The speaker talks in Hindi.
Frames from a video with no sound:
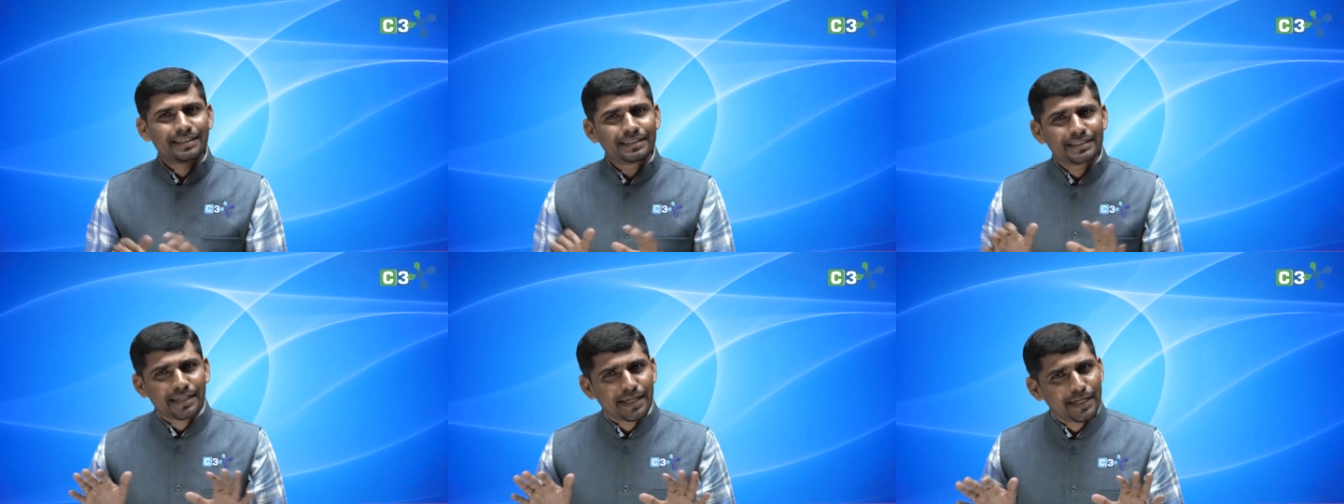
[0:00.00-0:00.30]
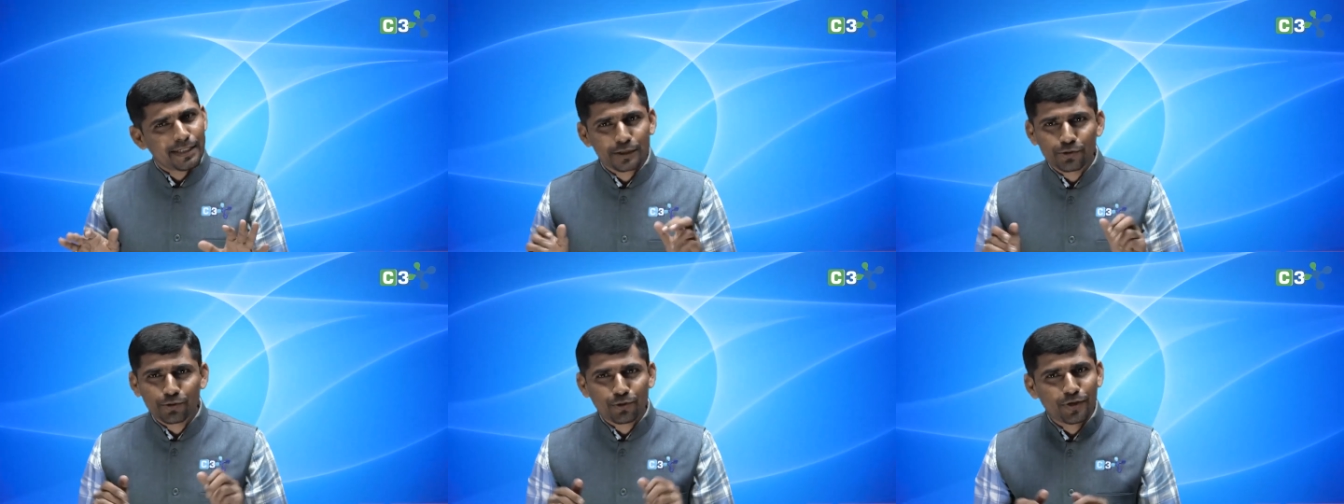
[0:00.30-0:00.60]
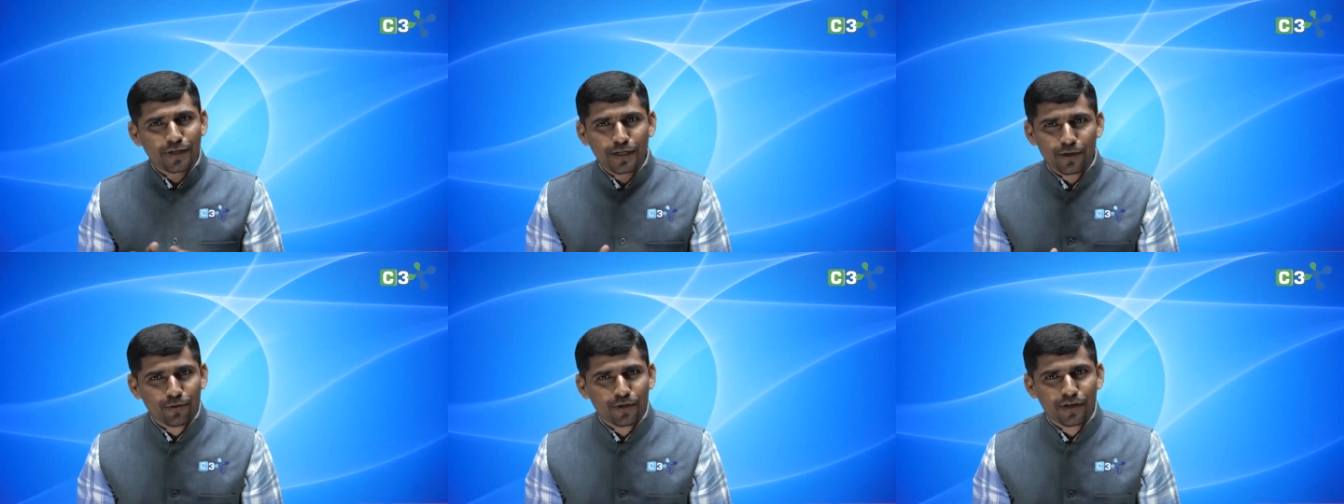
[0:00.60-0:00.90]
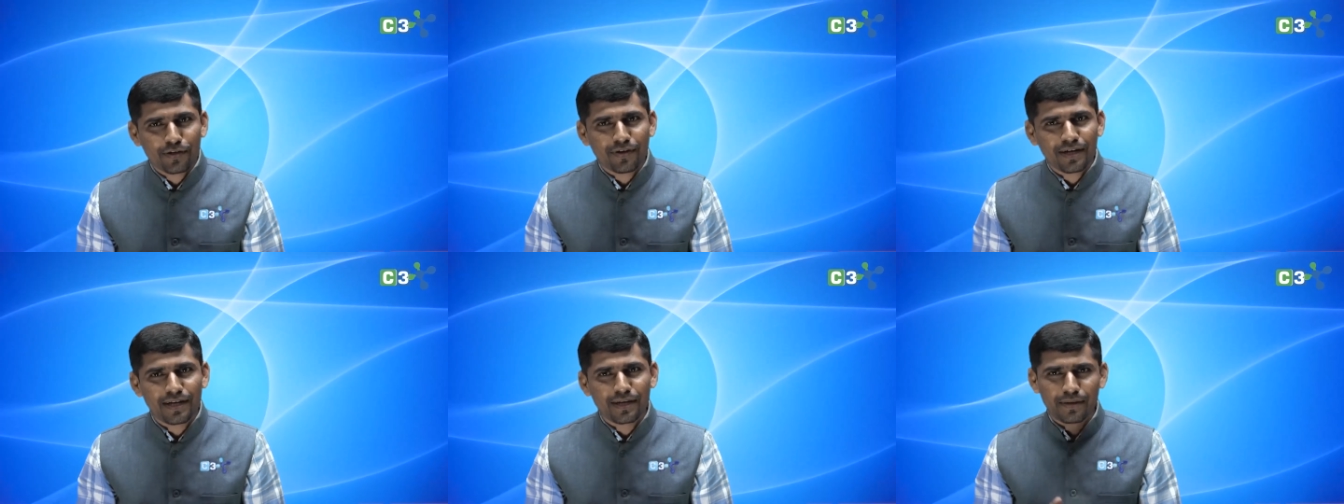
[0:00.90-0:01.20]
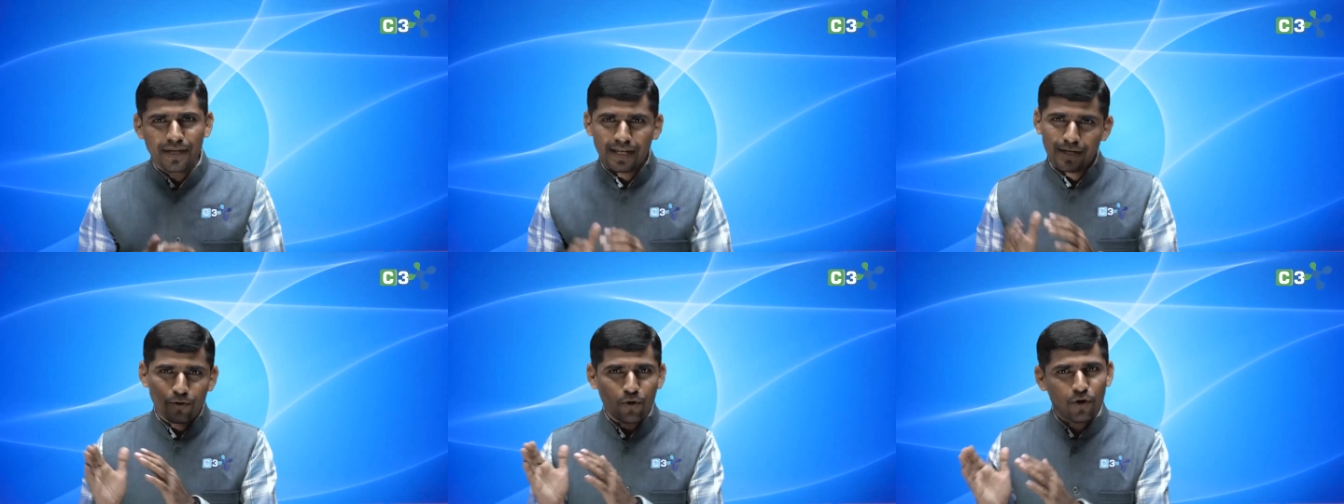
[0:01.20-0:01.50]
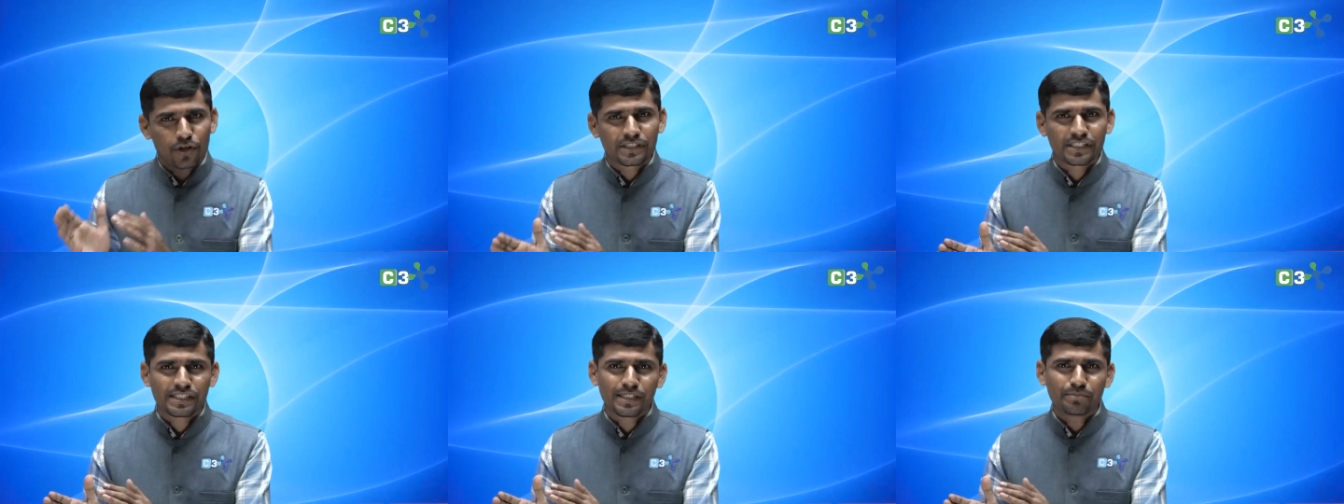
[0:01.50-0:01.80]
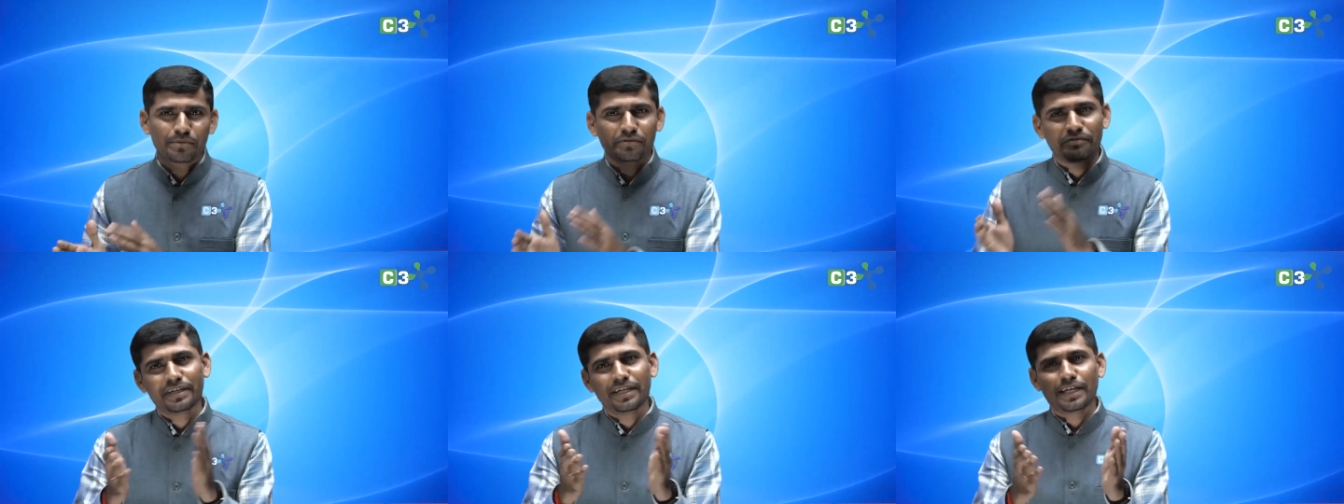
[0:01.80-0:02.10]
चेंज तो नहीं होने वाले यार
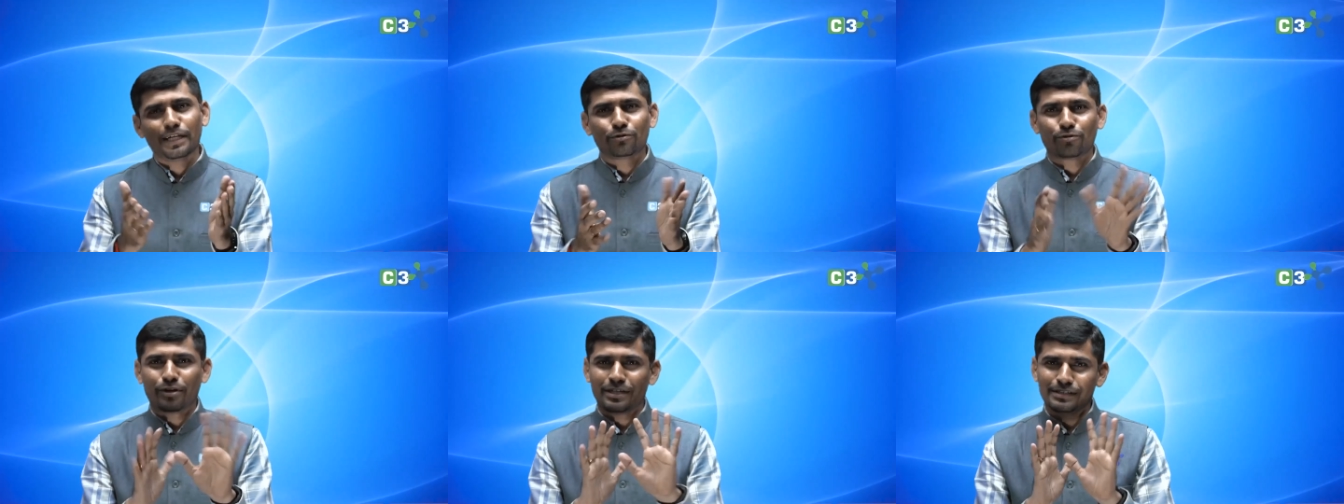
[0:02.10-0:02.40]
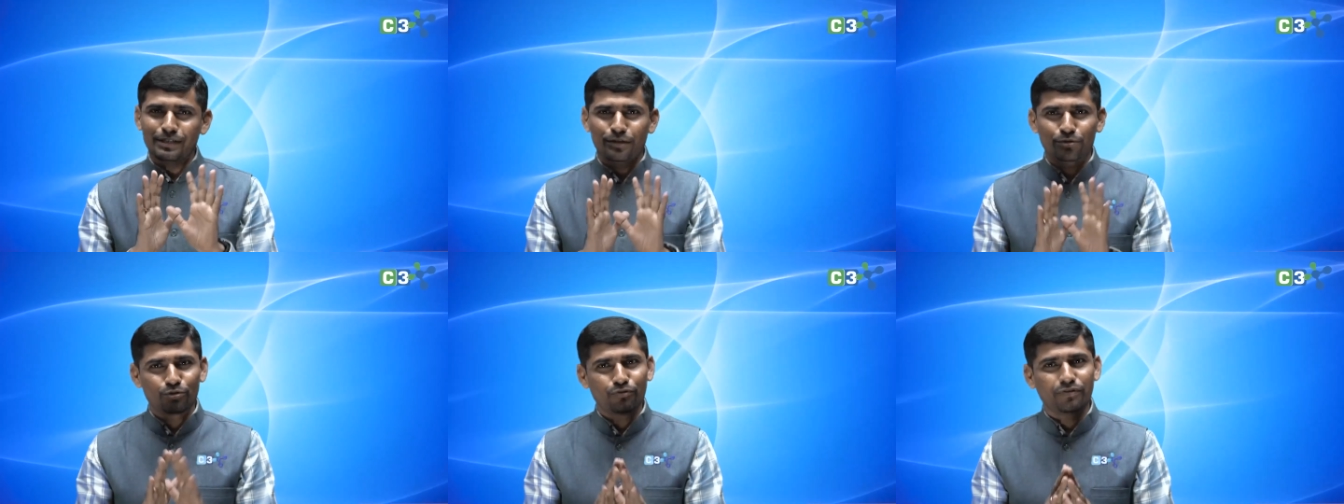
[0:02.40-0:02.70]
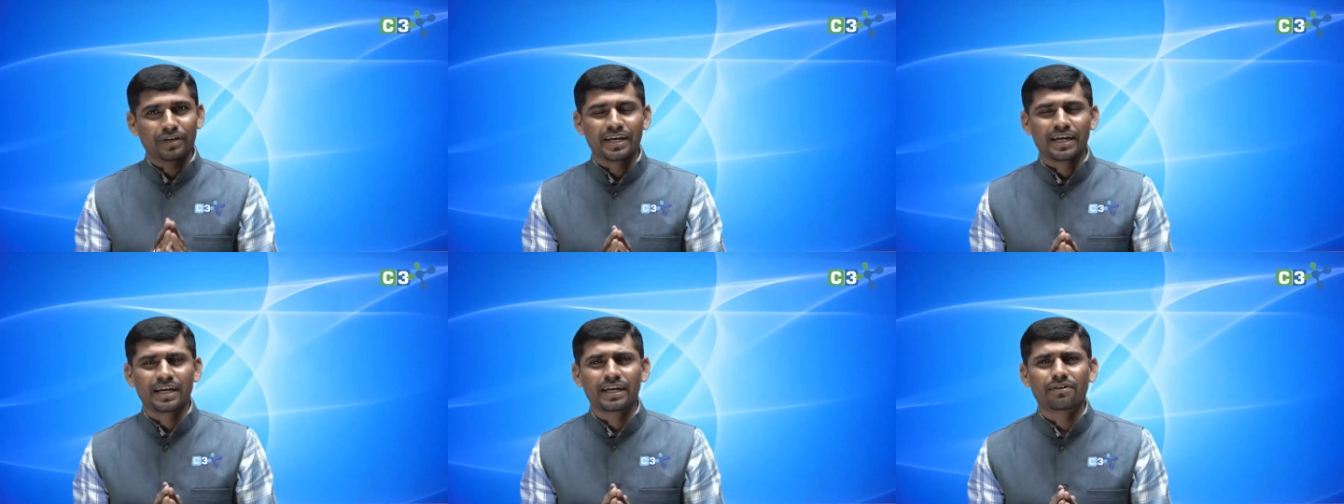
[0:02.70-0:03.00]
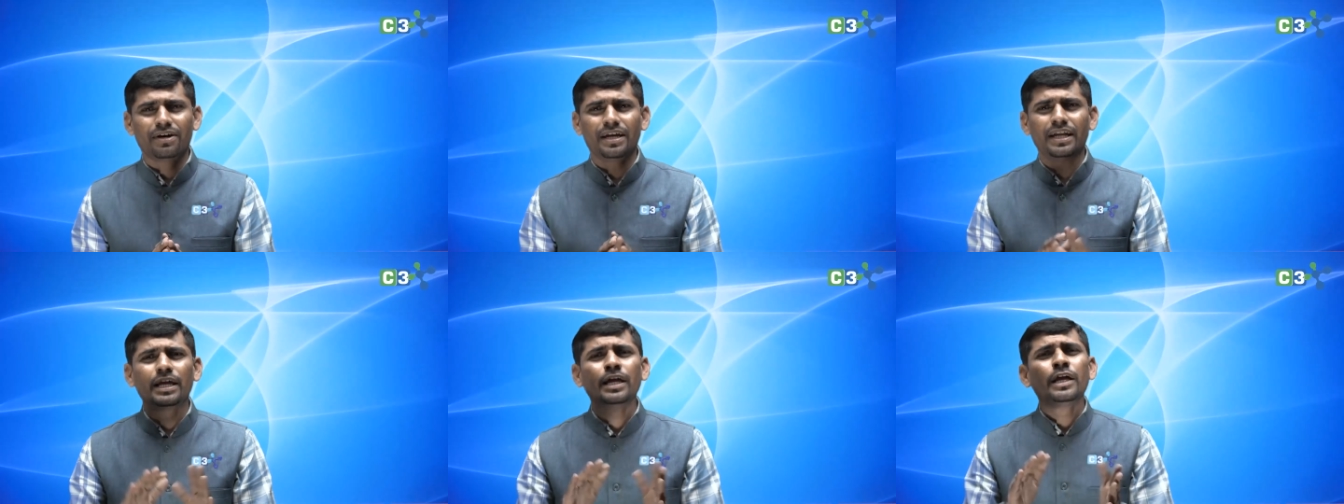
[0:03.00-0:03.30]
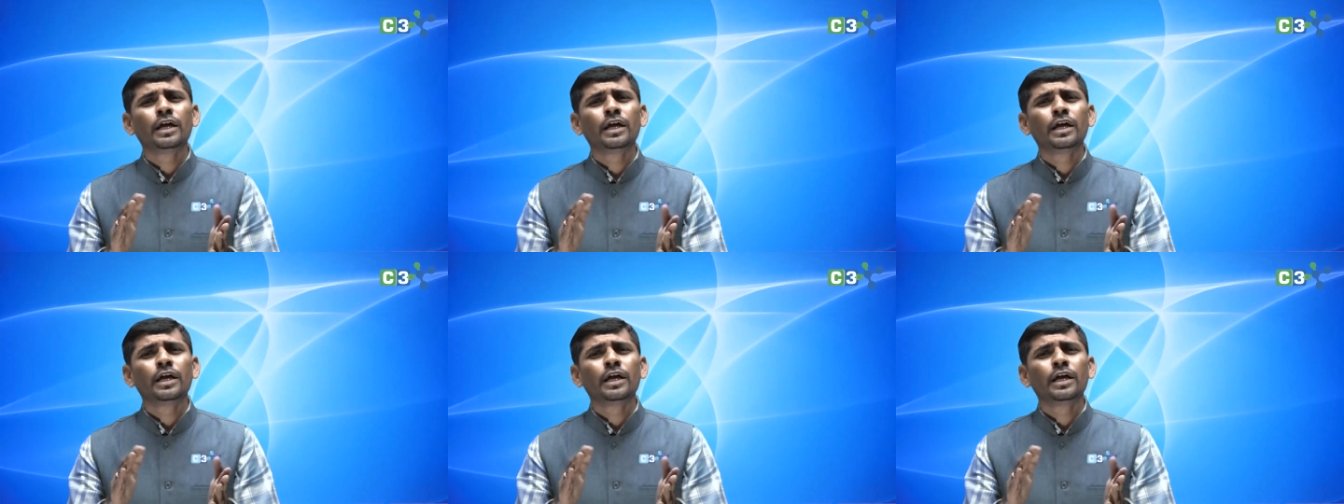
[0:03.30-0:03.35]
कॉन्सेप्ट वही है तो आंसर तो वही रहने वाले